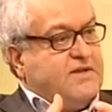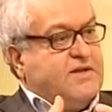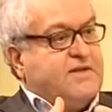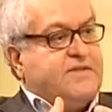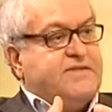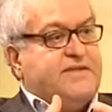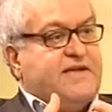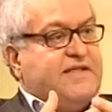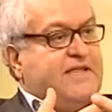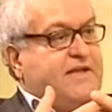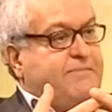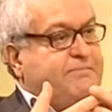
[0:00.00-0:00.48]

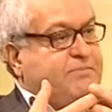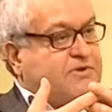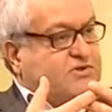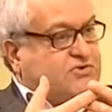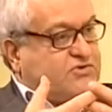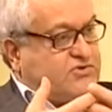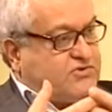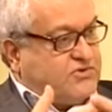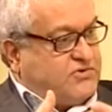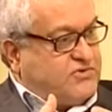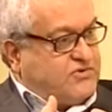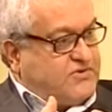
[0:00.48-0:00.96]
nelle
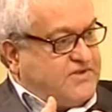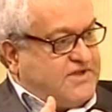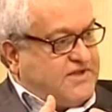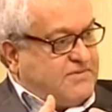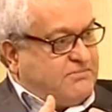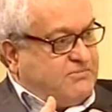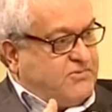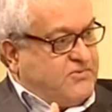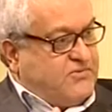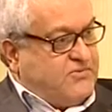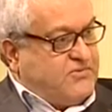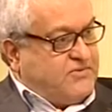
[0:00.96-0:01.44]
persone
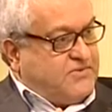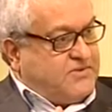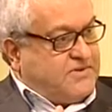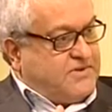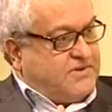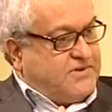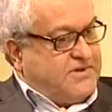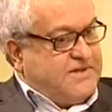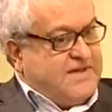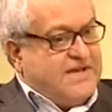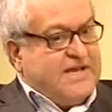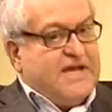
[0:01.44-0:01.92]

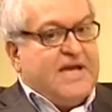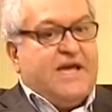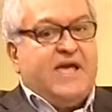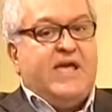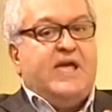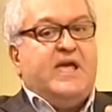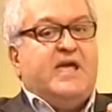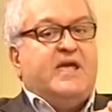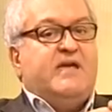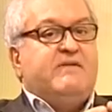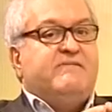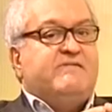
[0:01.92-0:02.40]
appunto, è
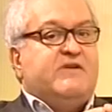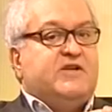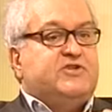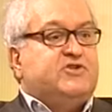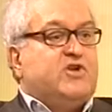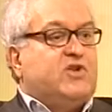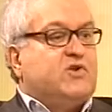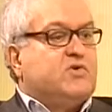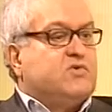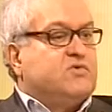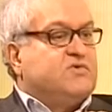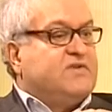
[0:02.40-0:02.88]

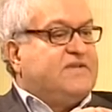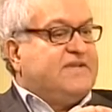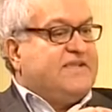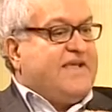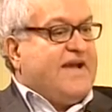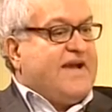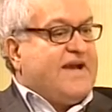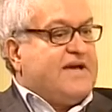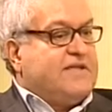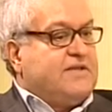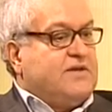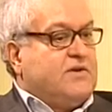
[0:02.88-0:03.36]
invece il
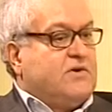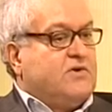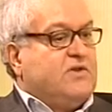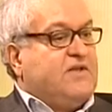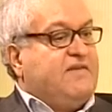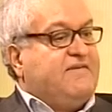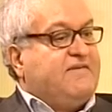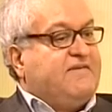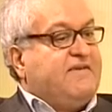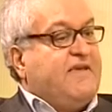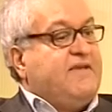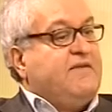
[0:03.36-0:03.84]
contrario,
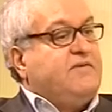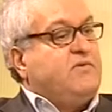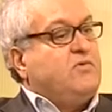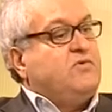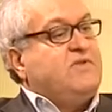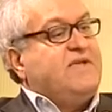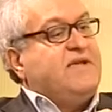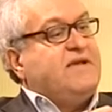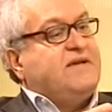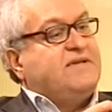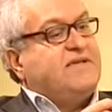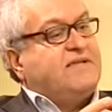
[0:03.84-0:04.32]
il senso
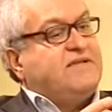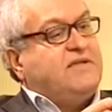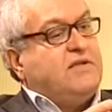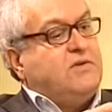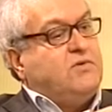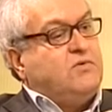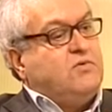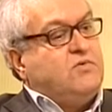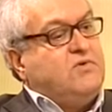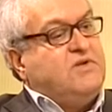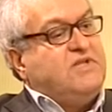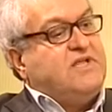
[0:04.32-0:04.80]
di
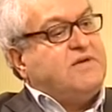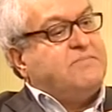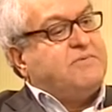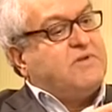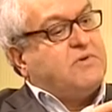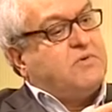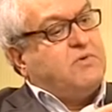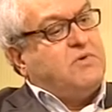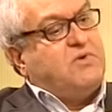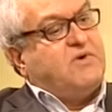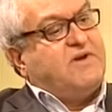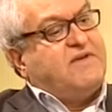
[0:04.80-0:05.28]
ingratitudine
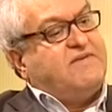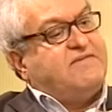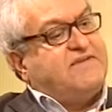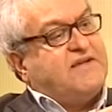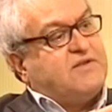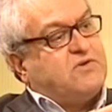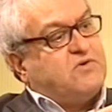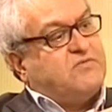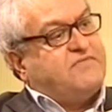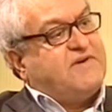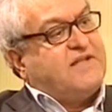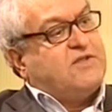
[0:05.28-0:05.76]
per quello che è
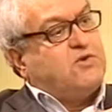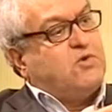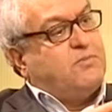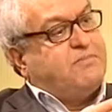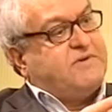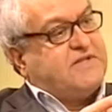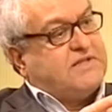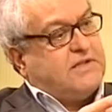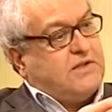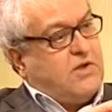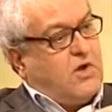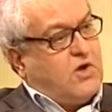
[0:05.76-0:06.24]
stato fatto
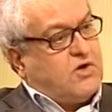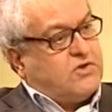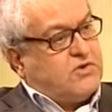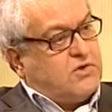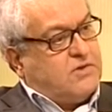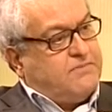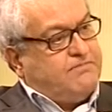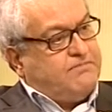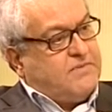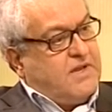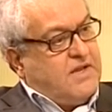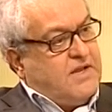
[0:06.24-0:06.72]
per loro.